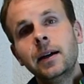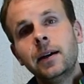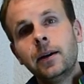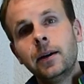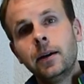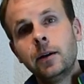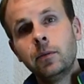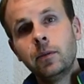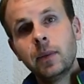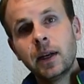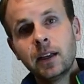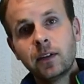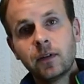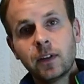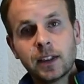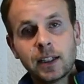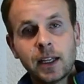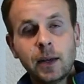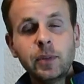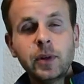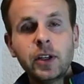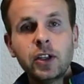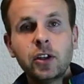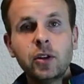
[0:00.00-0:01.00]
ähm,
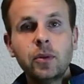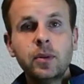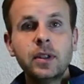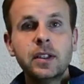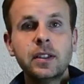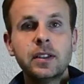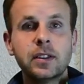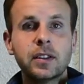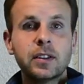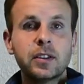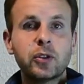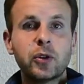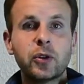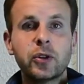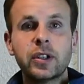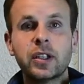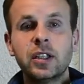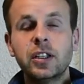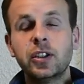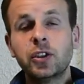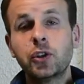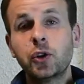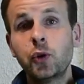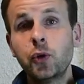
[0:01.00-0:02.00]
etwas abgenommen. Es ist
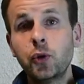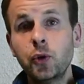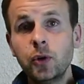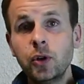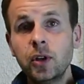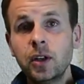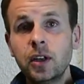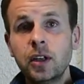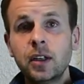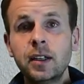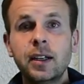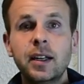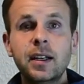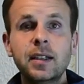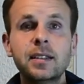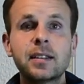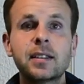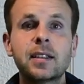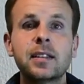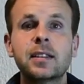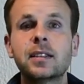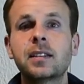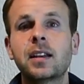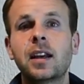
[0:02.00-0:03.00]
deutlich kühler.
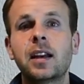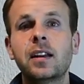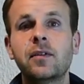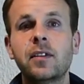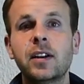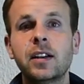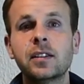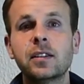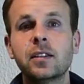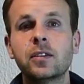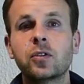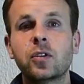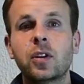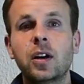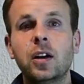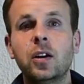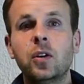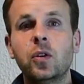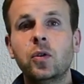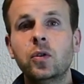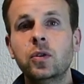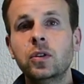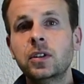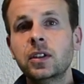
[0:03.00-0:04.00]
Nachts geht es teilweise
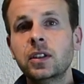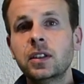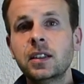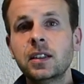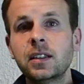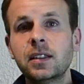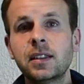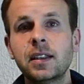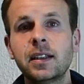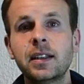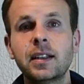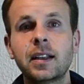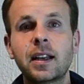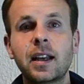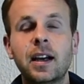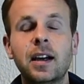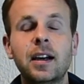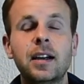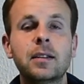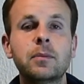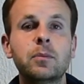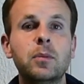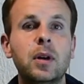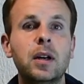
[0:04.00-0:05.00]
sogar unter die 10
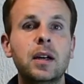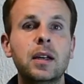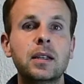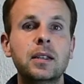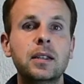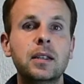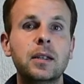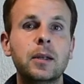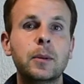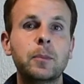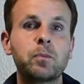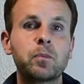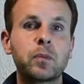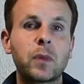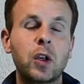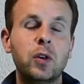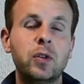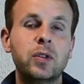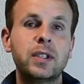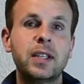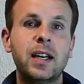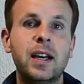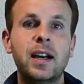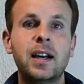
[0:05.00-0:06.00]
Grad Marke
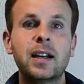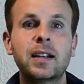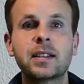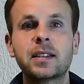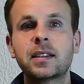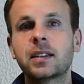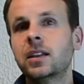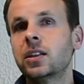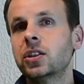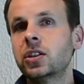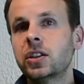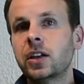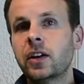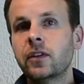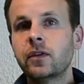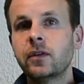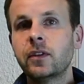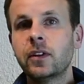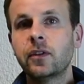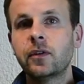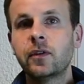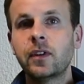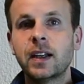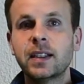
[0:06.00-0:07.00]
und tags
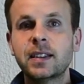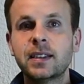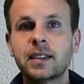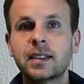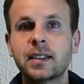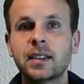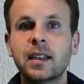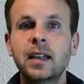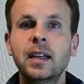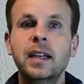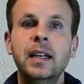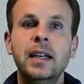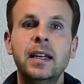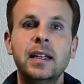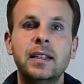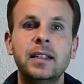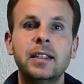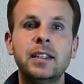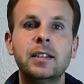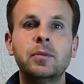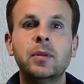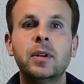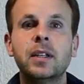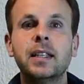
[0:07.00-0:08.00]
schaffen wir fast
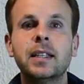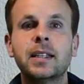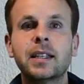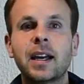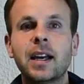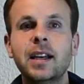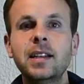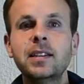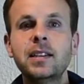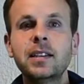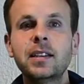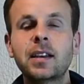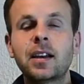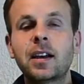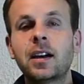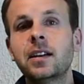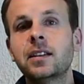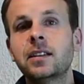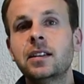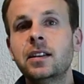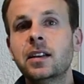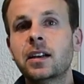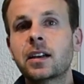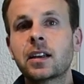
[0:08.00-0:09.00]
nicht mehr die 30
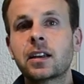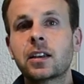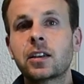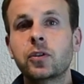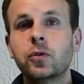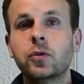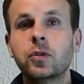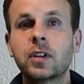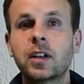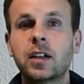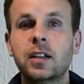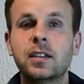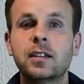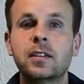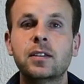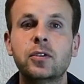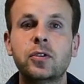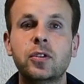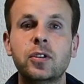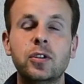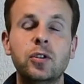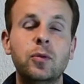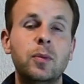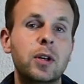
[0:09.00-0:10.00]
Grad. Je nach Region kann es
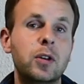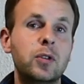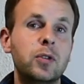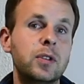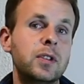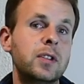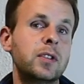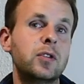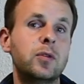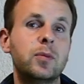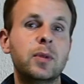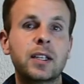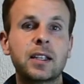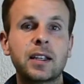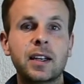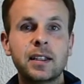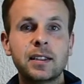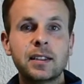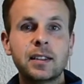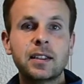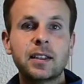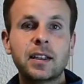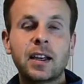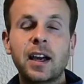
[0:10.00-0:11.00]
natürlich noch mal kurz über
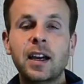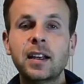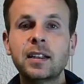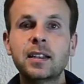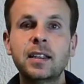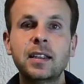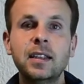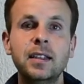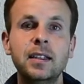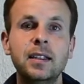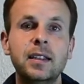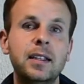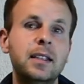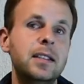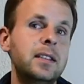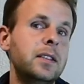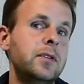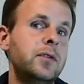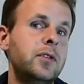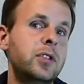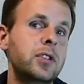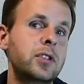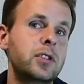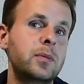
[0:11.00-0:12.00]
30 Grad gehen.
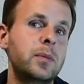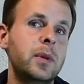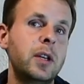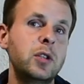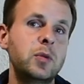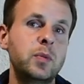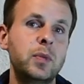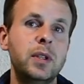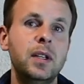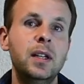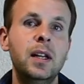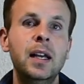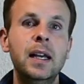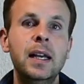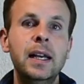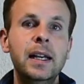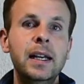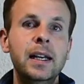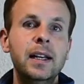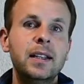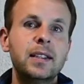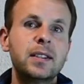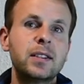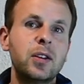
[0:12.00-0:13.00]
Nächste Woche zum Beispiel
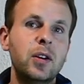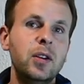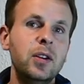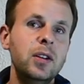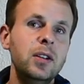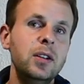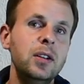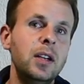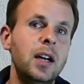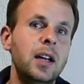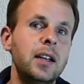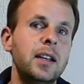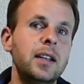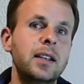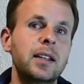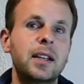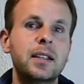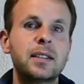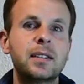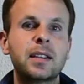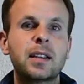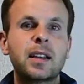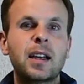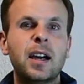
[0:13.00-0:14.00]
soll an der
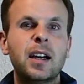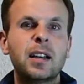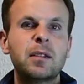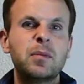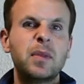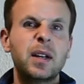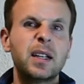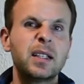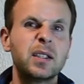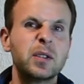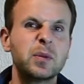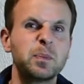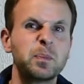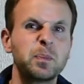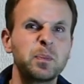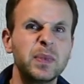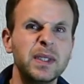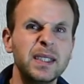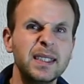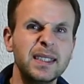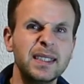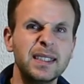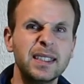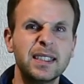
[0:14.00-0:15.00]
30 Grad Marke so ein
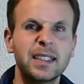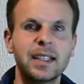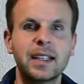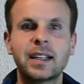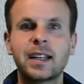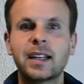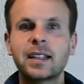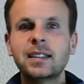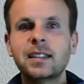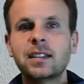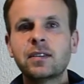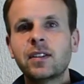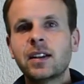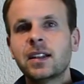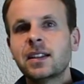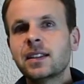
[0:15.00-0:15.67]
bisschen gekratzt